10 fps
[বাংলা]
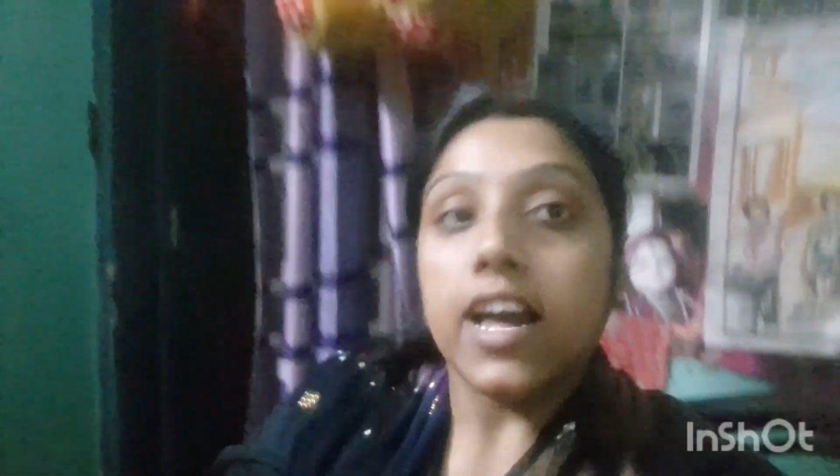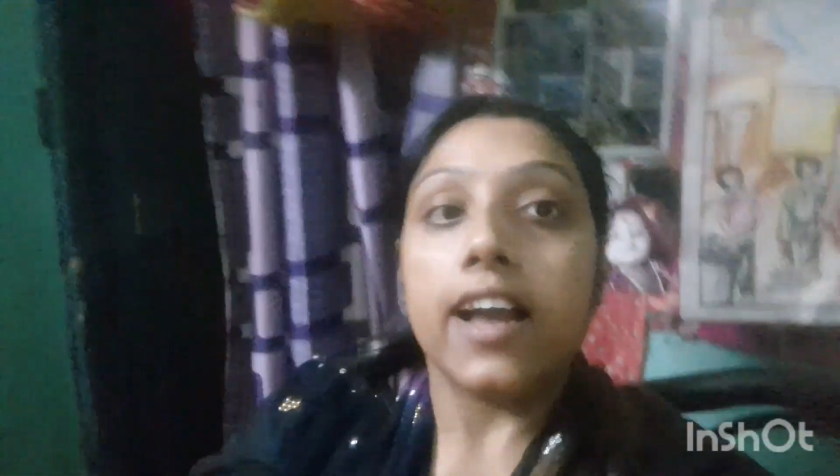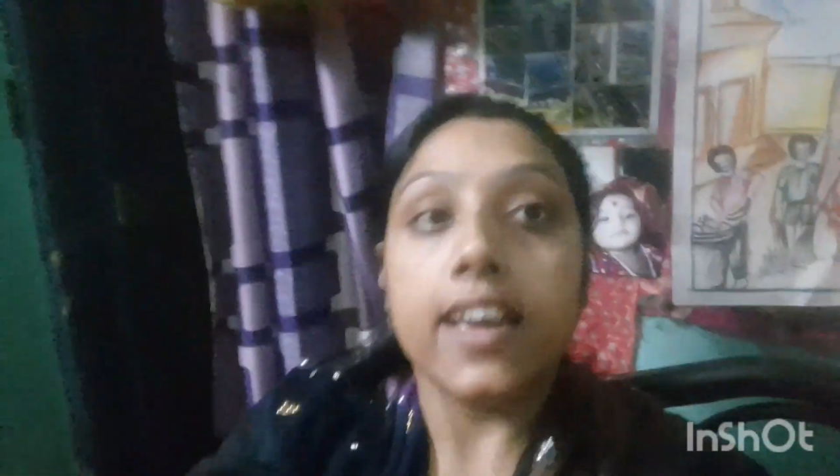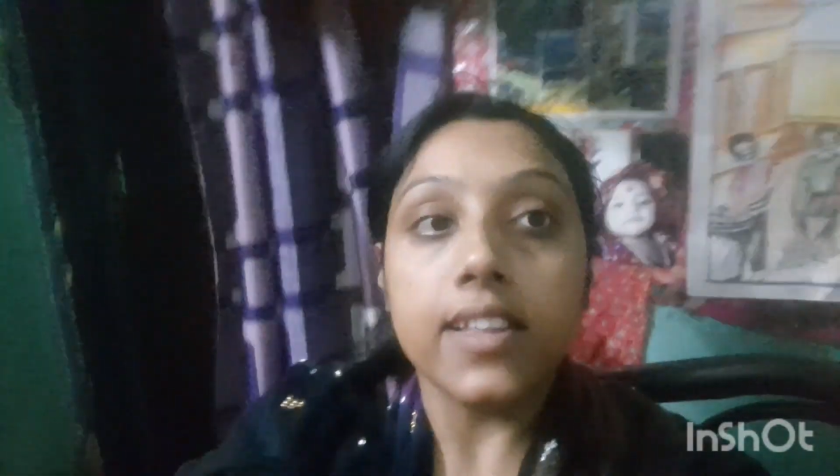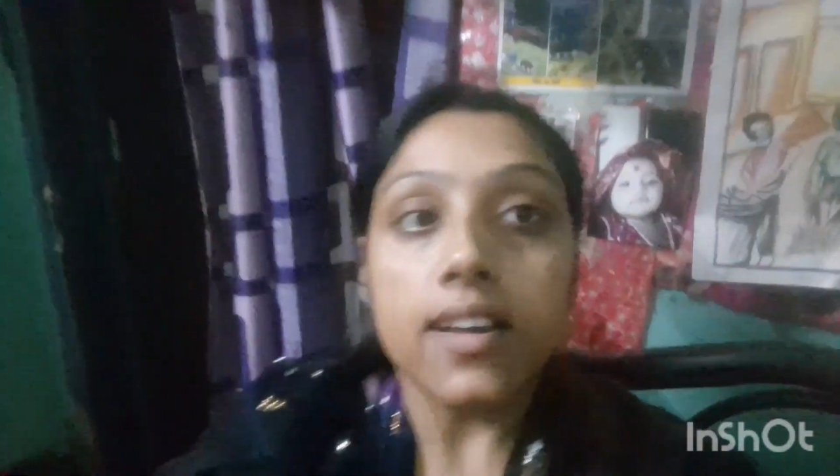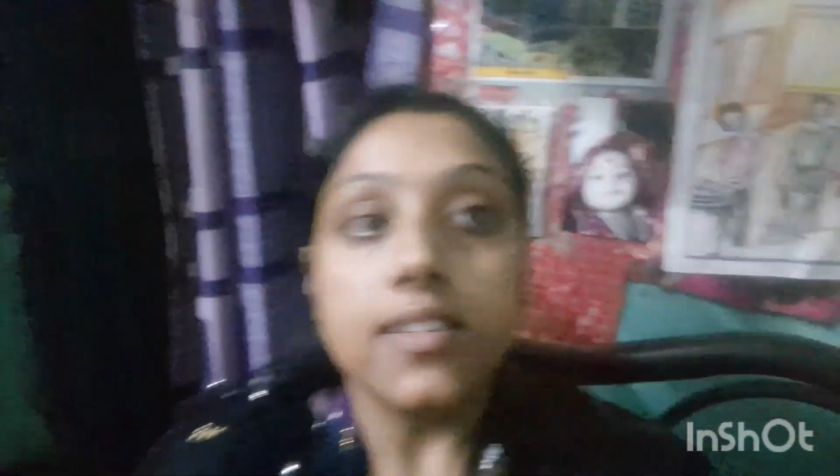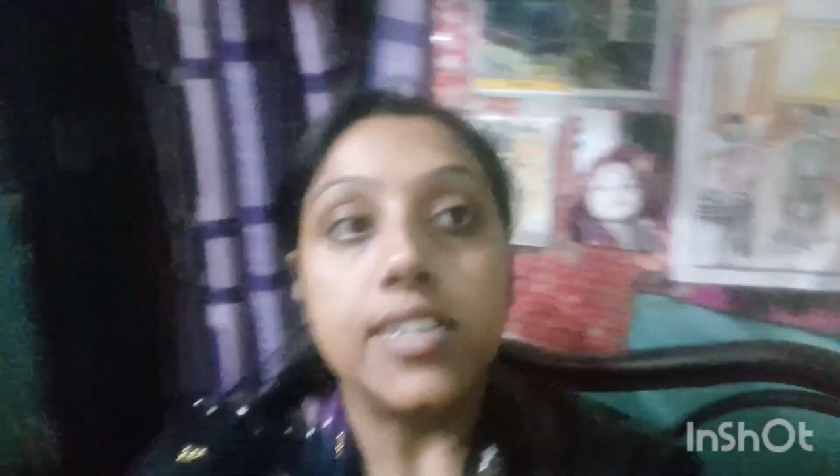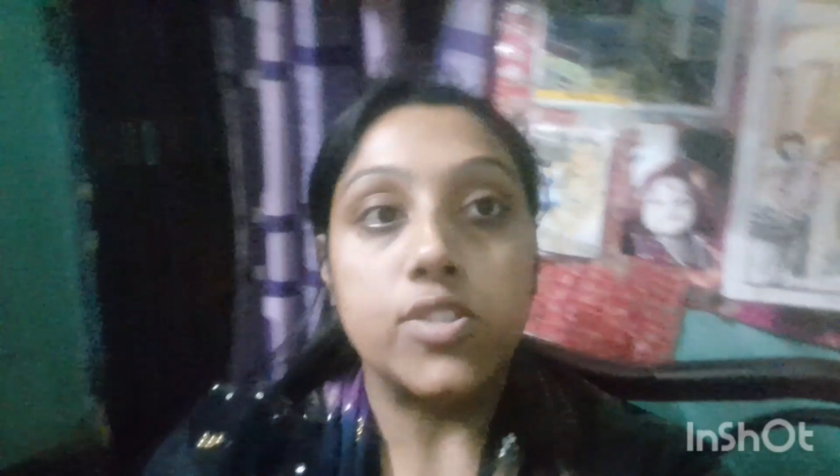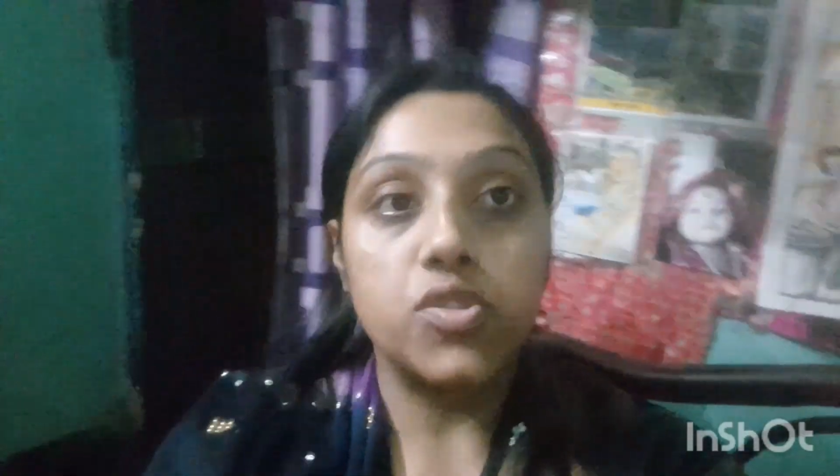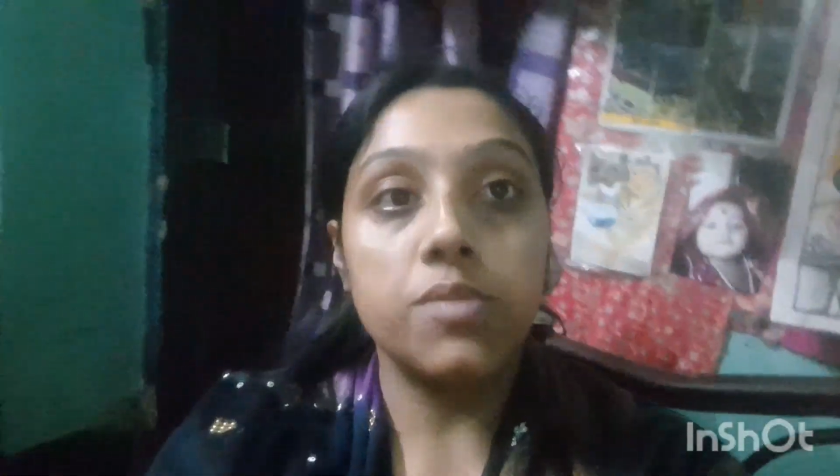থাকে তার
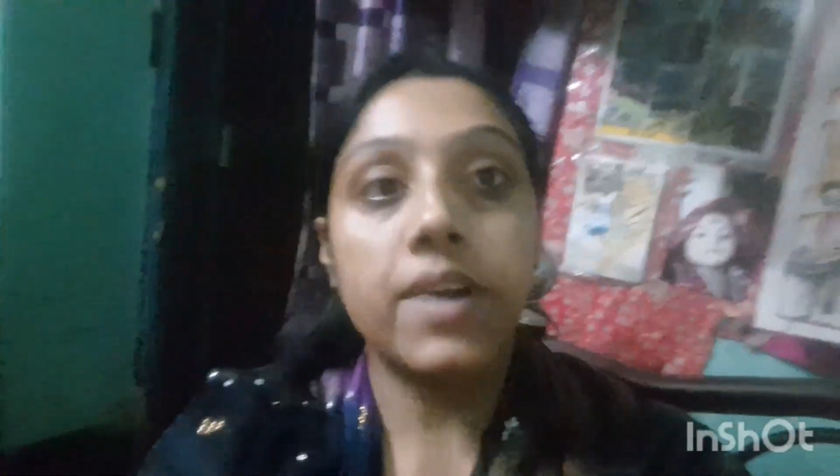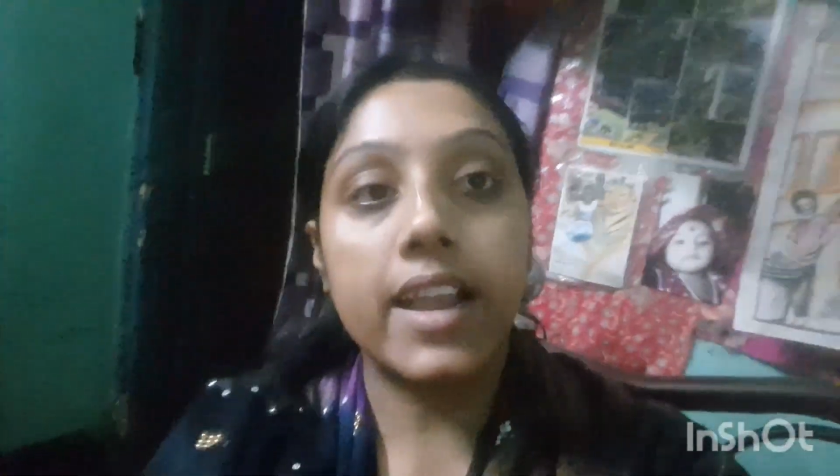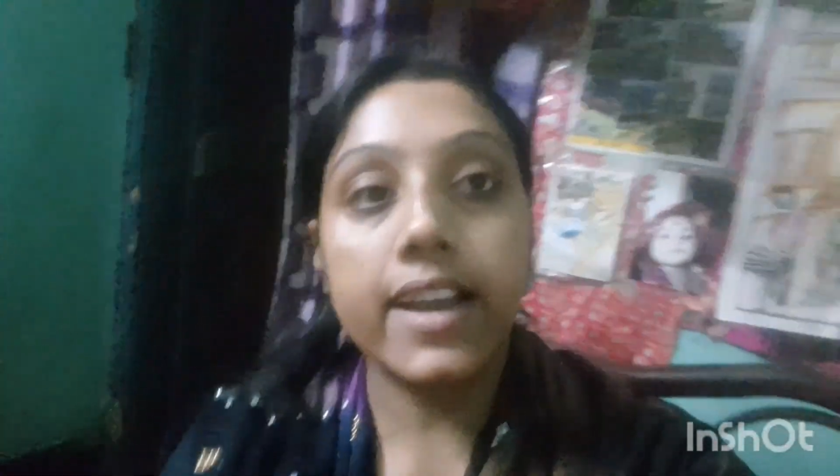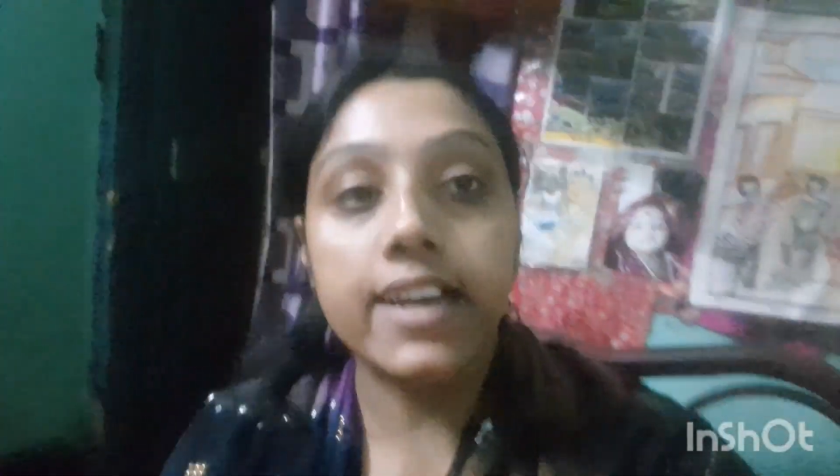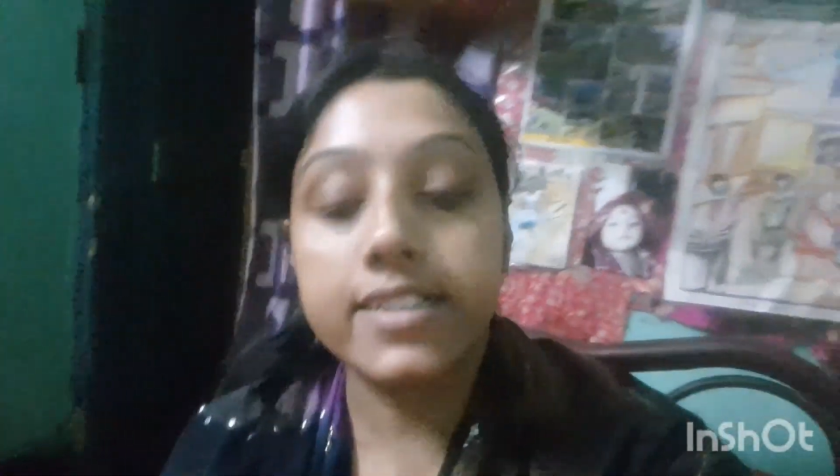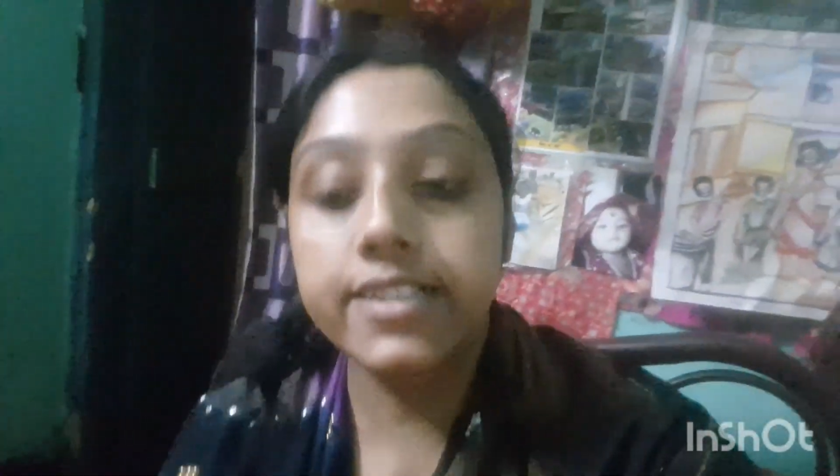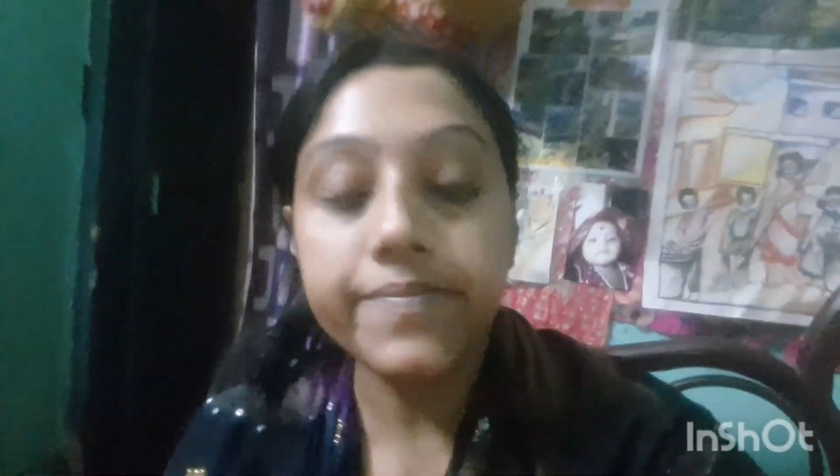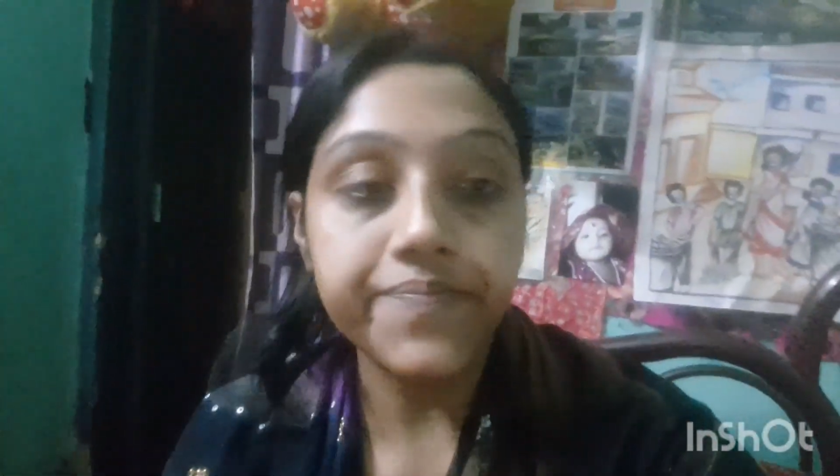শাশুড়ি মারা গেছে